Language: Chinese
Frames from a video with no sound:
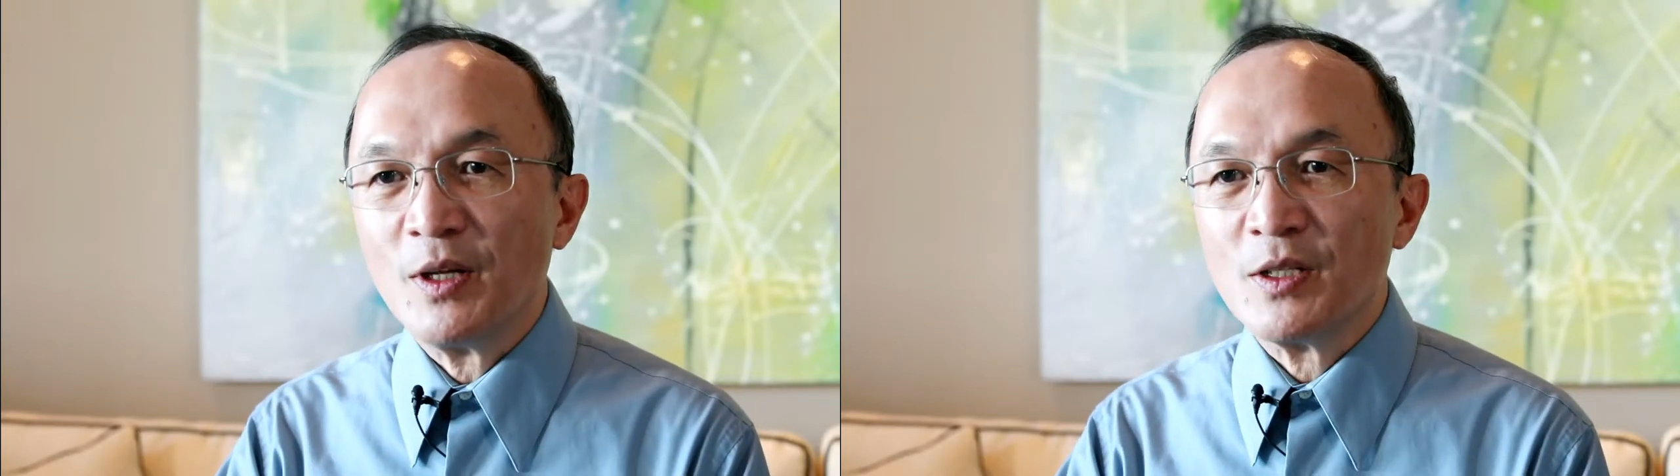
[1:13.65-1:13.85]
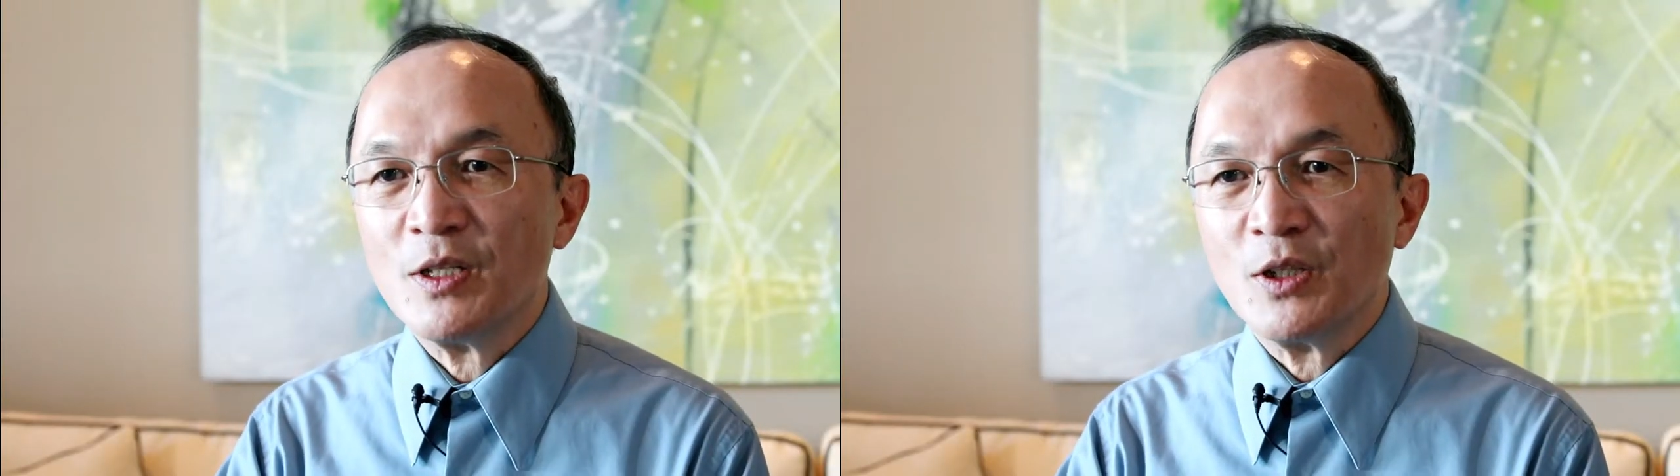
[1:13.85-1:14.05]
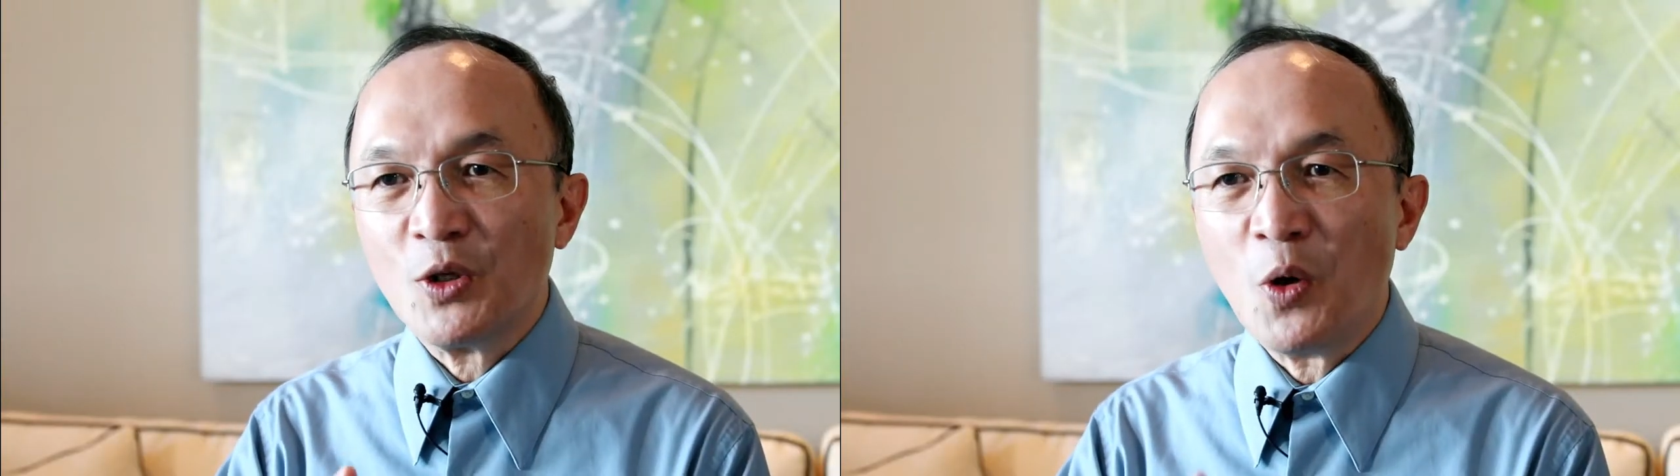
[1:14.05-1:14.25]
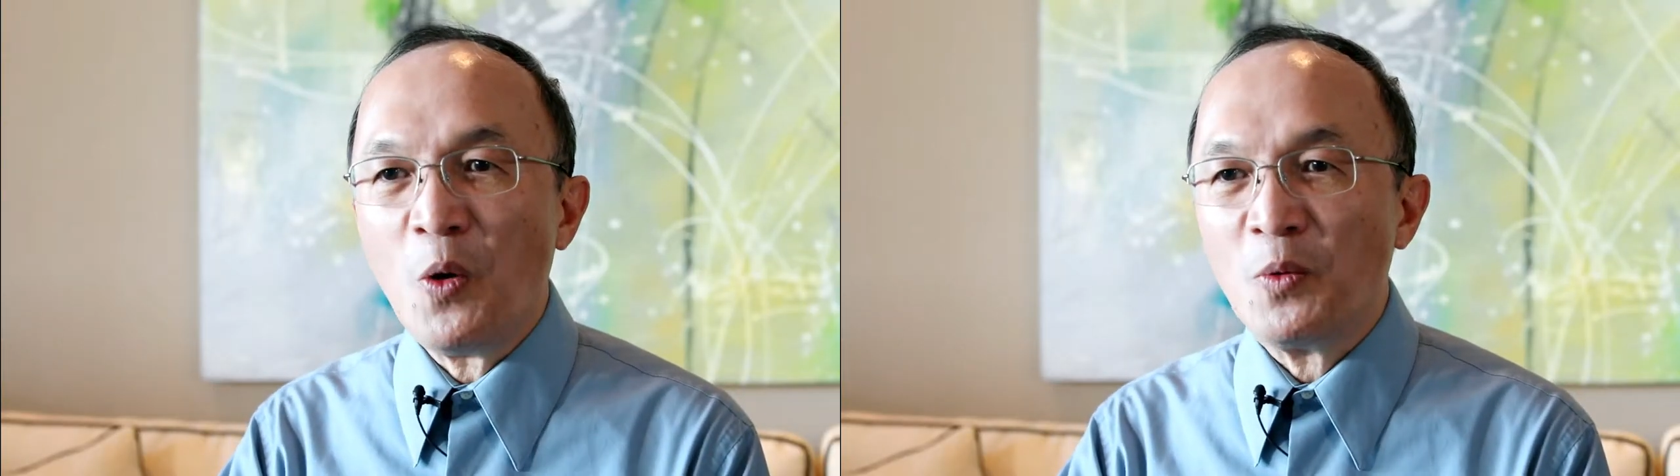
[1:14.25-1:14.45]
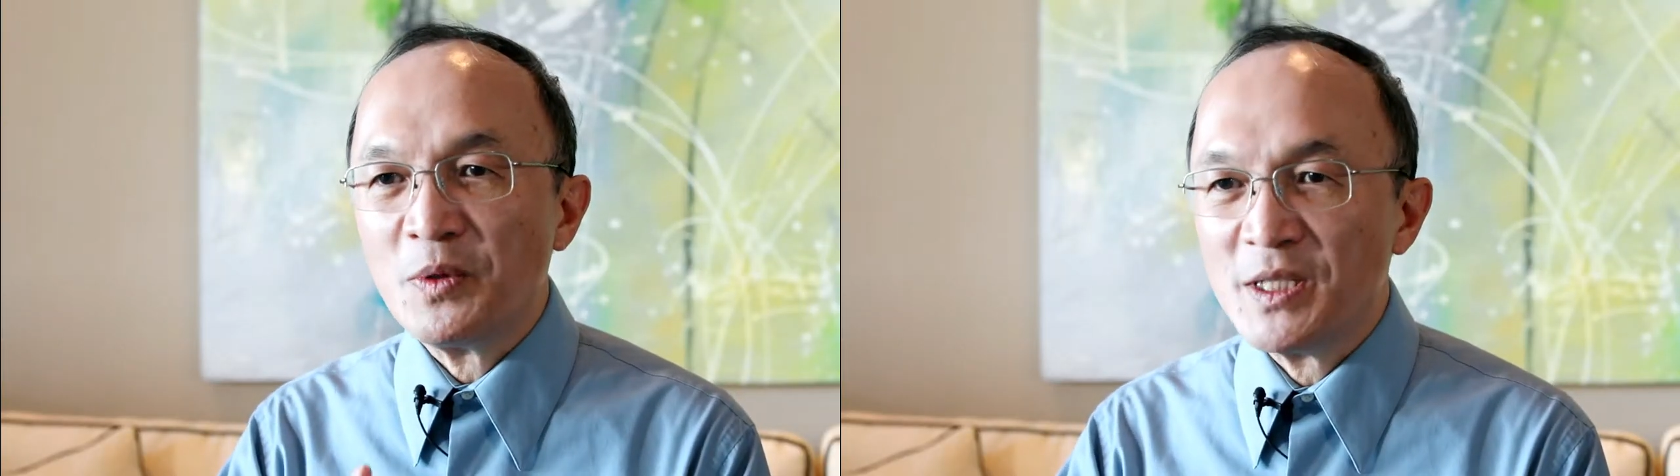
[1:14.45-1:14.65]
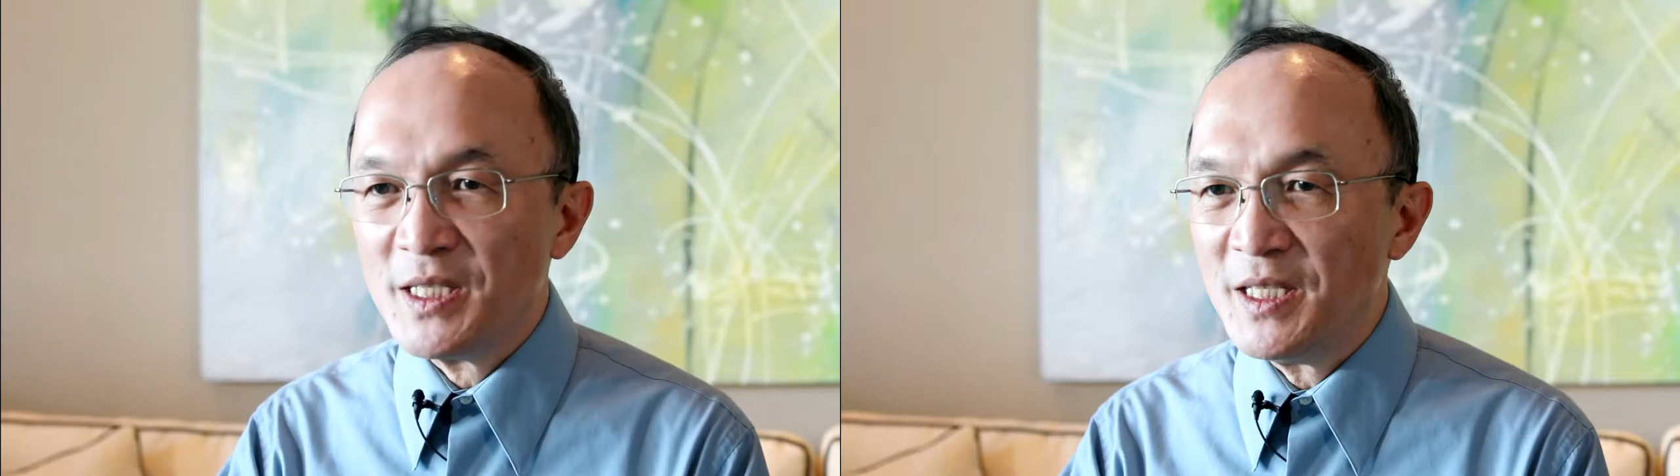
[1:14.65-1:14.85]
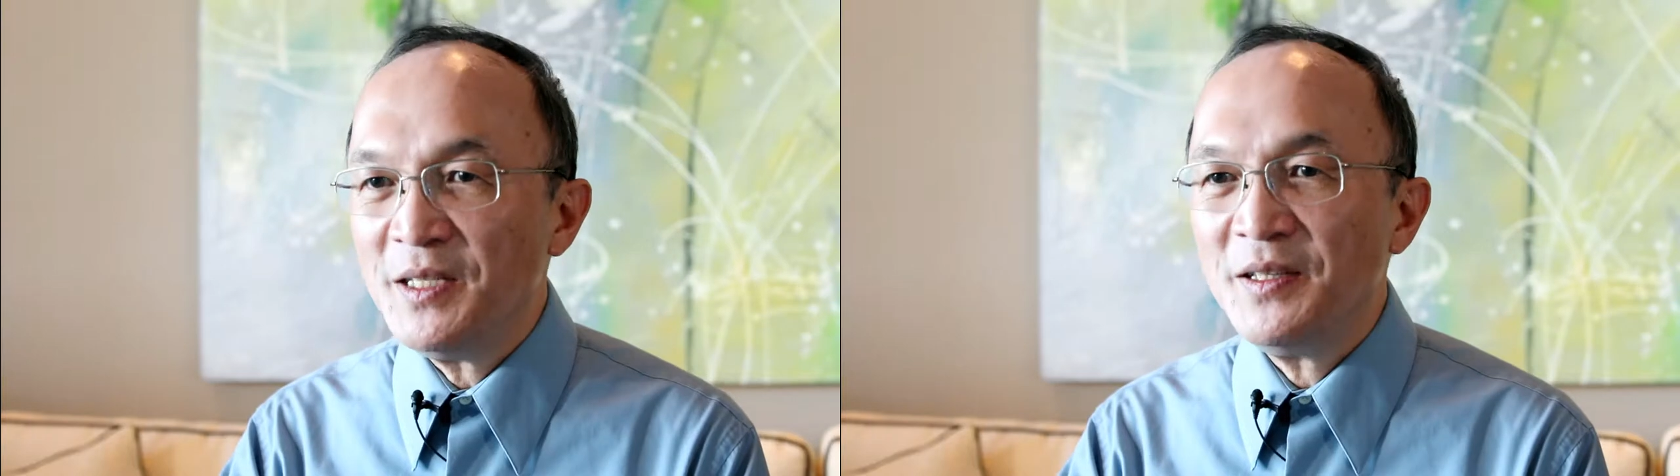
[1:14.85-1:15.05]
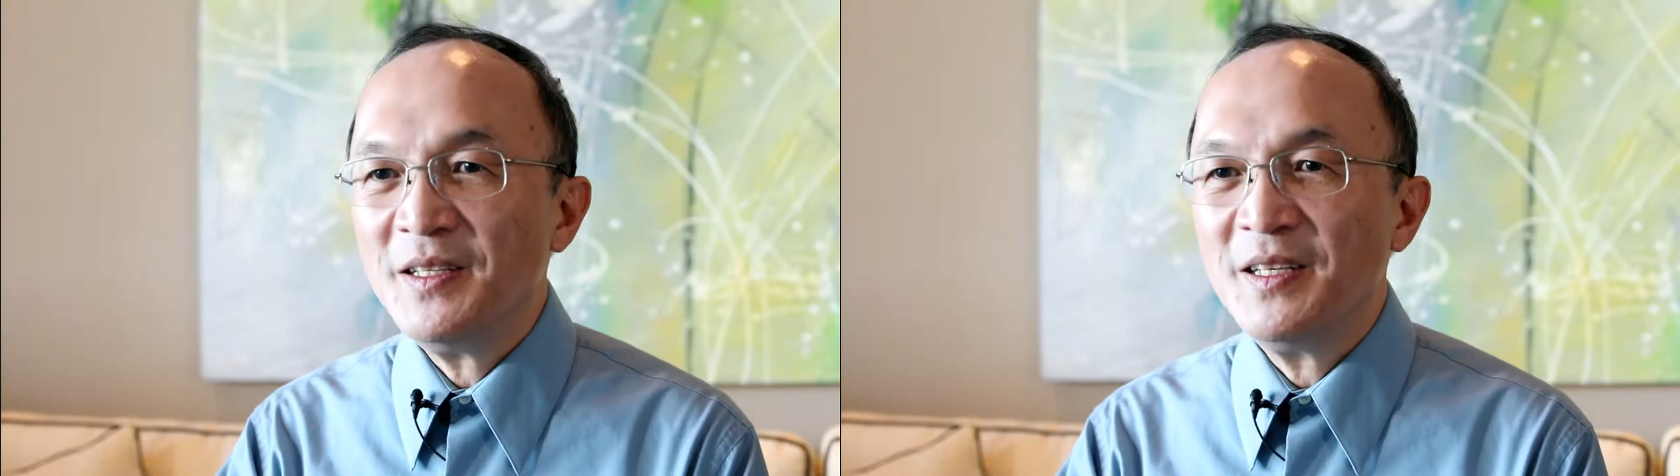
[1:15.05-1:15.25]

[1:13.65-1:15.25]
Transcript: 是同心，